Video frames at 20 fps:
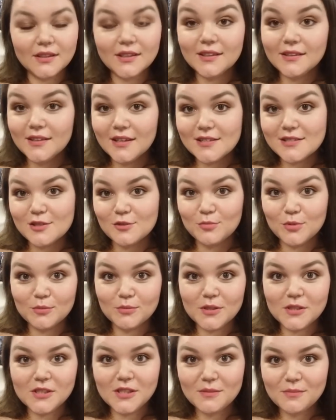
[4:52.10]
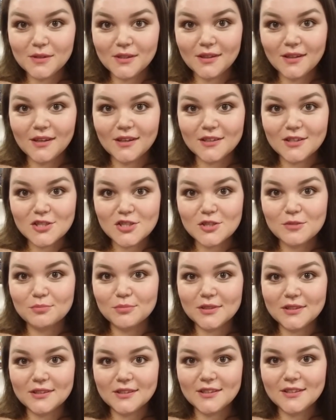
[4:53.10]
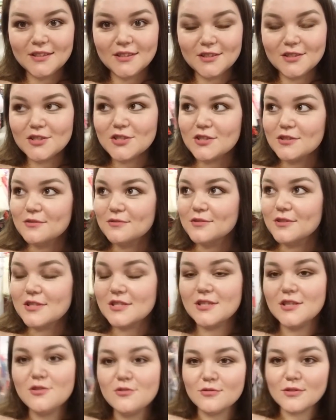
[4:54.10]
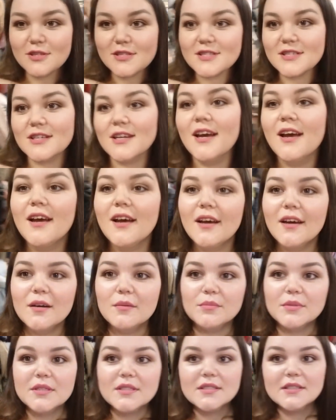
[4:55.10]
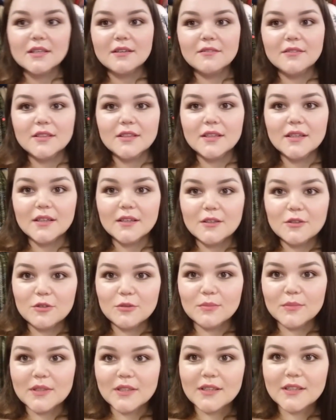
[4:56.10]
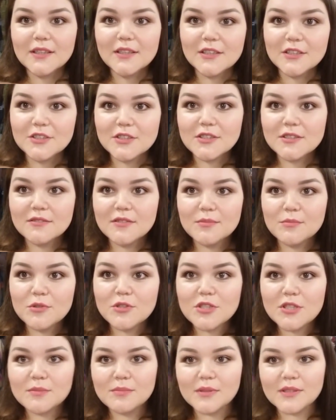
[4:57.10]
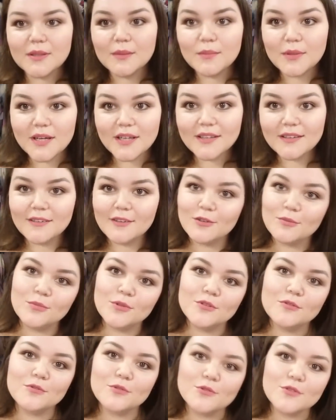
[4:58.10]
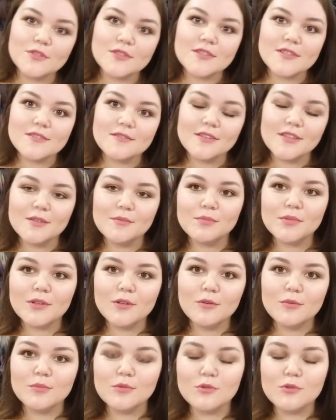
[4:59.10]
И одна из любимых тем это, конечно, платки и шарфы. Здесь у нас их представлено огромное количество. Можно подобрать на любой вкус и цвет, под